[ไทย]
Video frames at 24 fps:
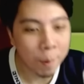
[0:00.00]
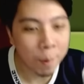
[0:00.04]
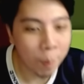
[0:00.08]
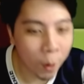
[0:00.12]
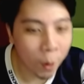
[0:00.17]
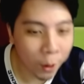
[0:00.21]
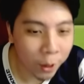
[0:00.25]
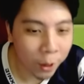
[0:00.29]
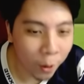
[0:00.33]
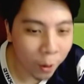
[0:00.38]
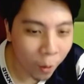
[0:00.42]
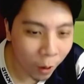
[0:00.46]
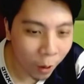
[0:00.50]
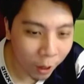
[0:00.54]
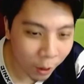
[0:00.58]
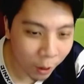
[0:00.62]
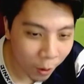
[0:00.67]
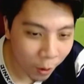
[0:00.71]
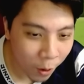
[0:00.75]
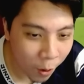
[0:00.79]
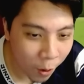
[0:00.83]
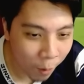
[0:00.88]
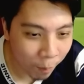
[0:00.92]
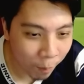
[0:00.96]
โพสโอดลง
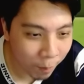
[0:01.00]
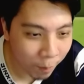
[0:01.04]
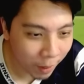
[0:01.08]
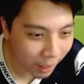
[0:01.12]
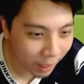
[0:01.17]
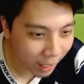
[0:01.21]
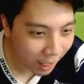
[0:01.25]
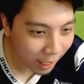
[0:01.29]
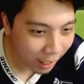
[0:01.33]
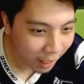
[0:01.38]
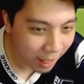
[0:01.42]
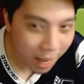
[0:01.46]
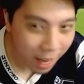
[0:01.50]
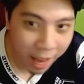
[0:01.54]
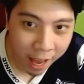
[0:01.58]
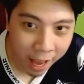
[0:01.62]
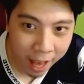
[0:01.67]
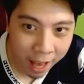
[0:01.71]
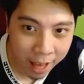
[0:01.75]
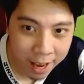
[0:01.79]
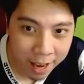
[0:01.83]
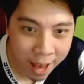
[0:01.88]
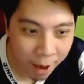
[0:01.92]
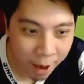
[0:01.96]
กลุ่มบ้างดิ ได้
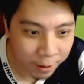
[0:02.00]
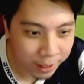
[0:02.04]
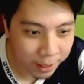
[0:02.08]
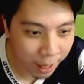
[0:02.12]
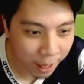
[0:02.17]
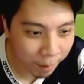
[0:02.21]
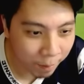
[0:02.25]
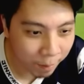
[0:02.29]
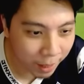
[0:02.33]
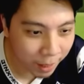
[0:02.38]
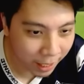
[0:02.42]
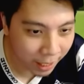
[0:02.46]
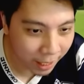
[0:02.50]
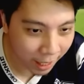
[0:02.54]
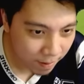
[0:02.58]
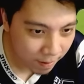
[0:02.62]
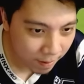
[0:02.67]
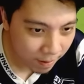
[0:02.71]
5 ดาวเสียงมืดเนี่ย